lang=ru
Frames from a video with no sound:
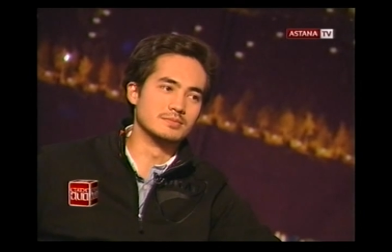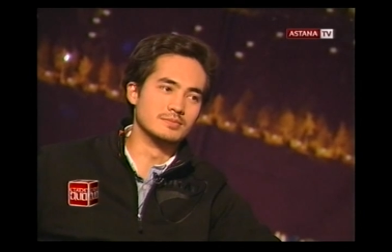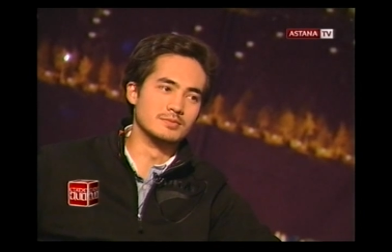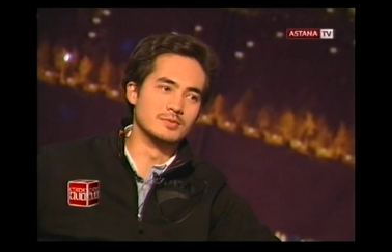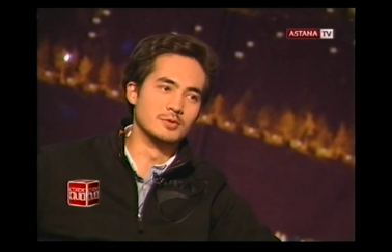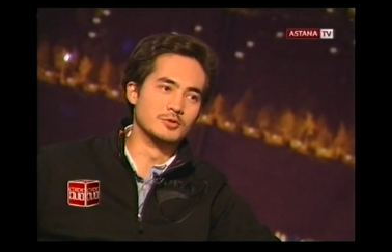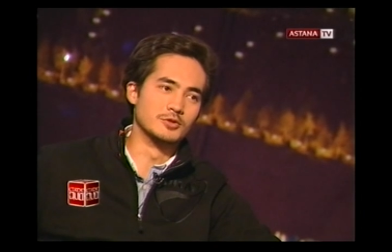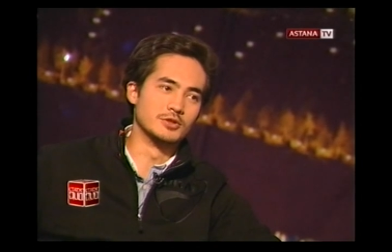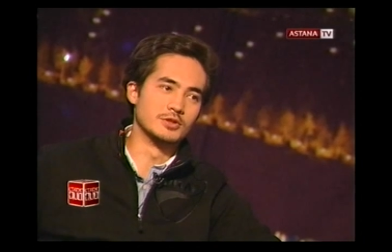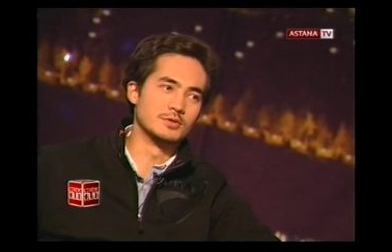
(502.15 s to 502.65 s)

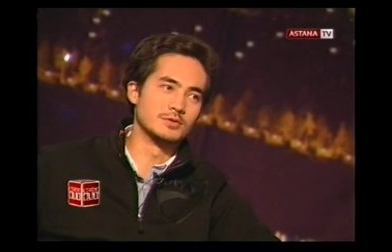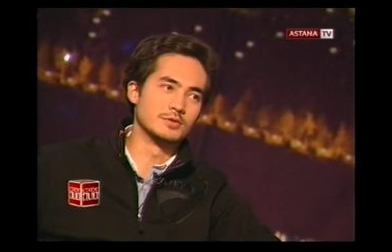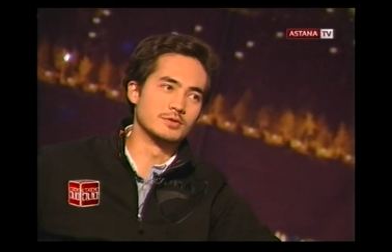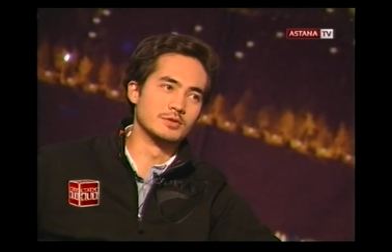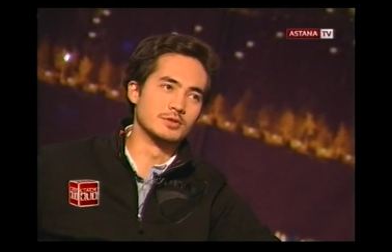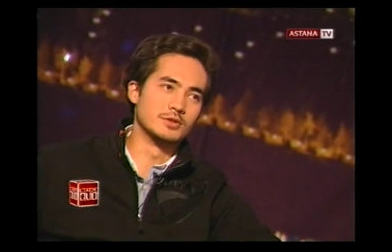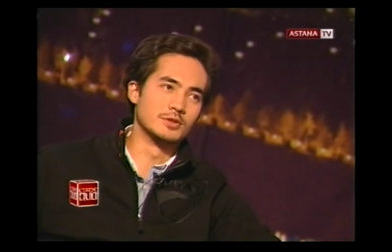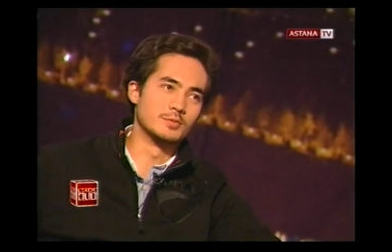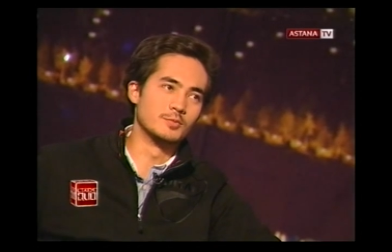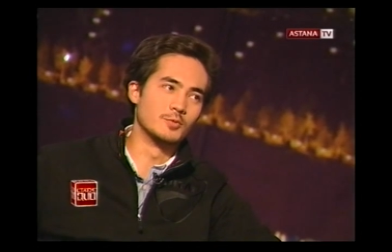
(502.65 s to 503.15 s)
до, тех,
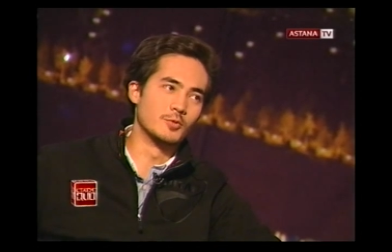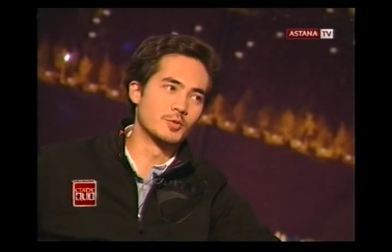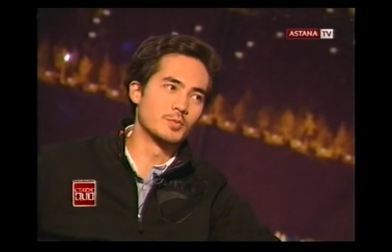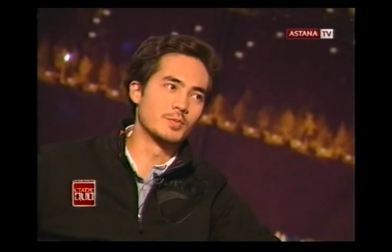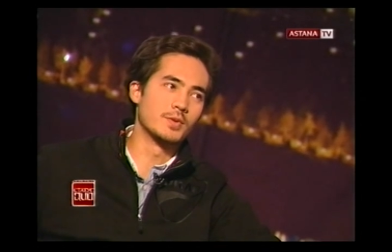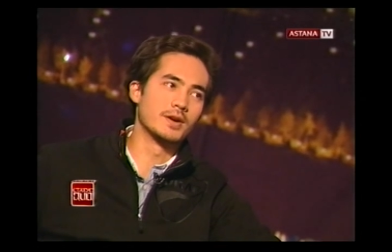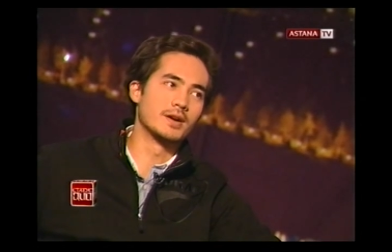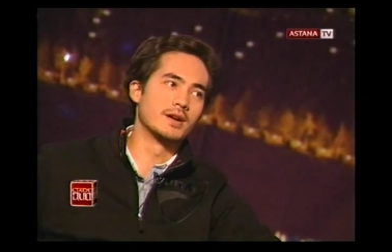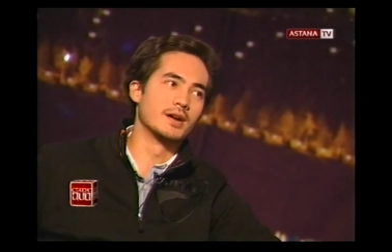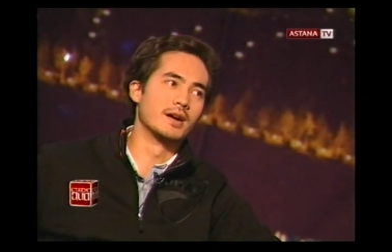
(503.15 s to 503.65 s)
до тех пор,
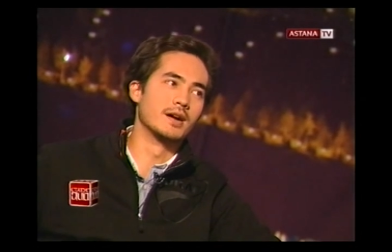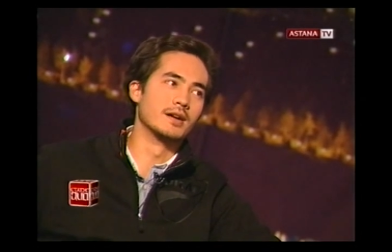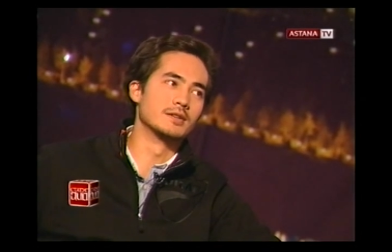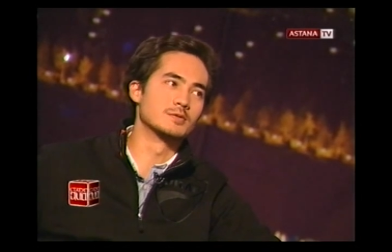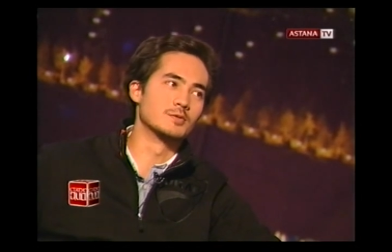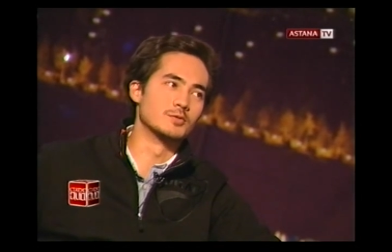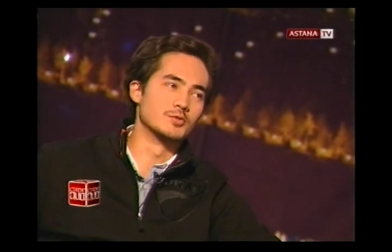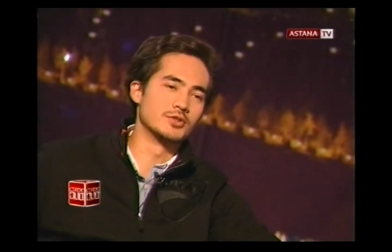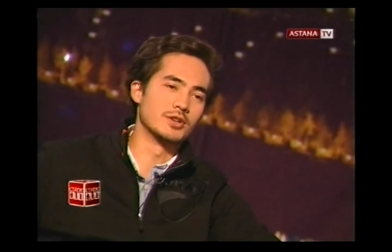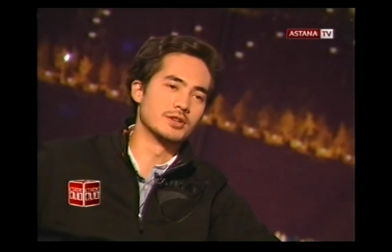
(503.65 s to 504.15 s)
пока
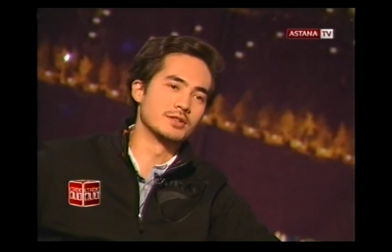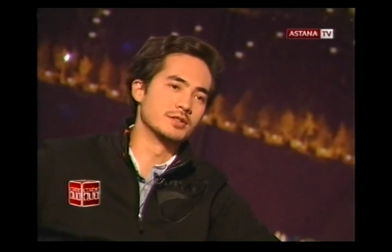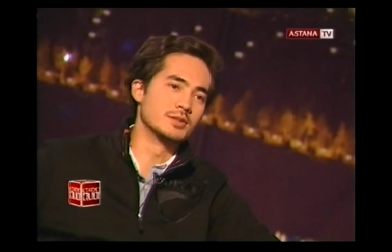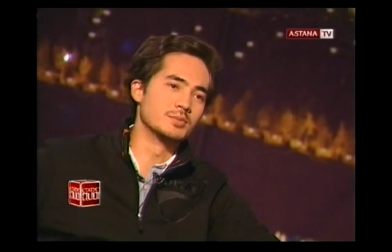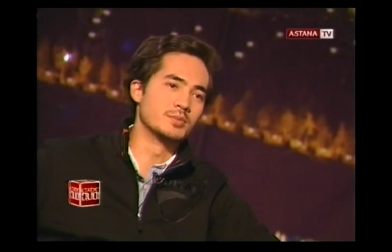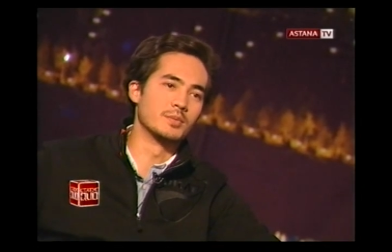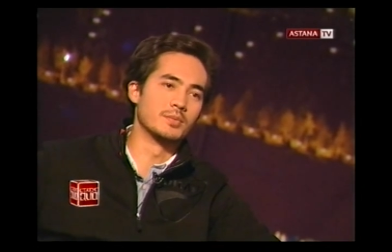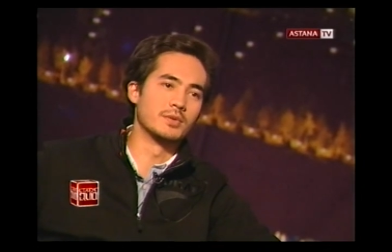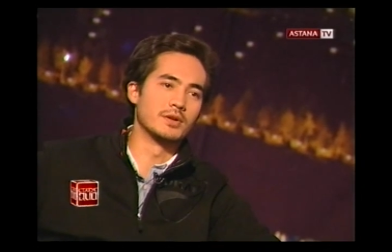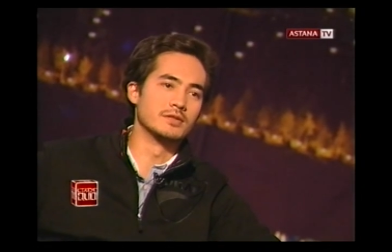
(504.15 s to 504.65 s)
случайно
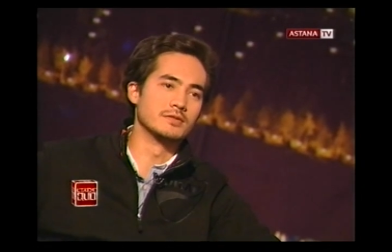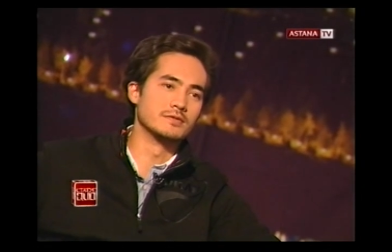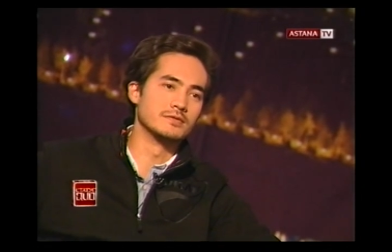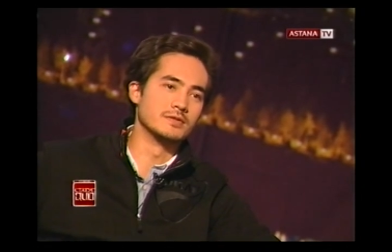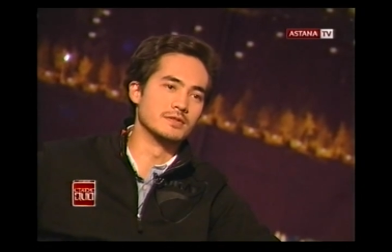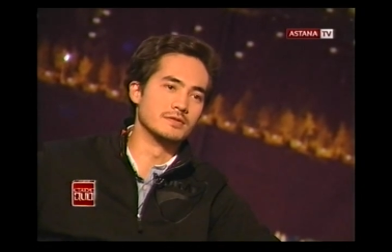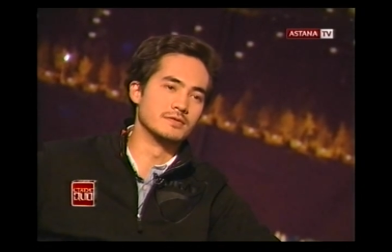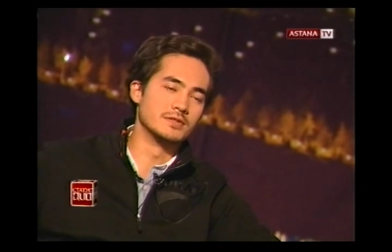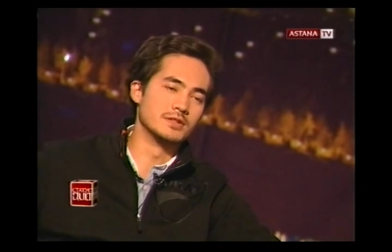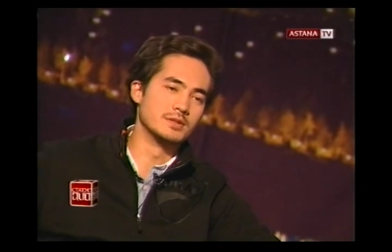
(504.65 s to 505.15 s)
не попал
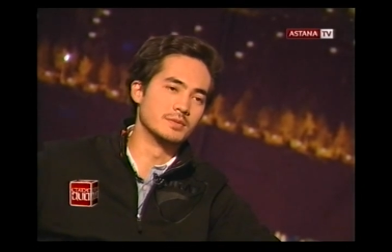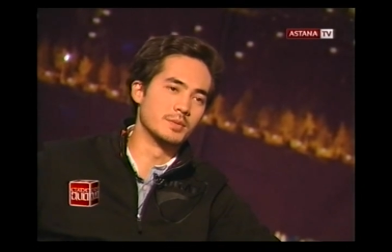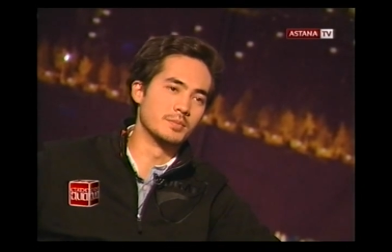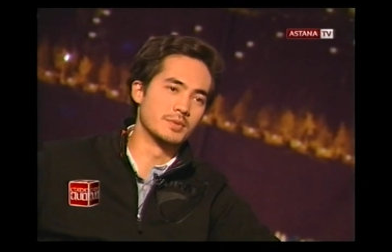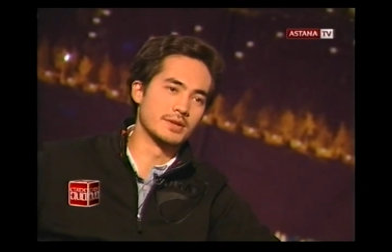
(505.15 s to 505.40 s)
на фильм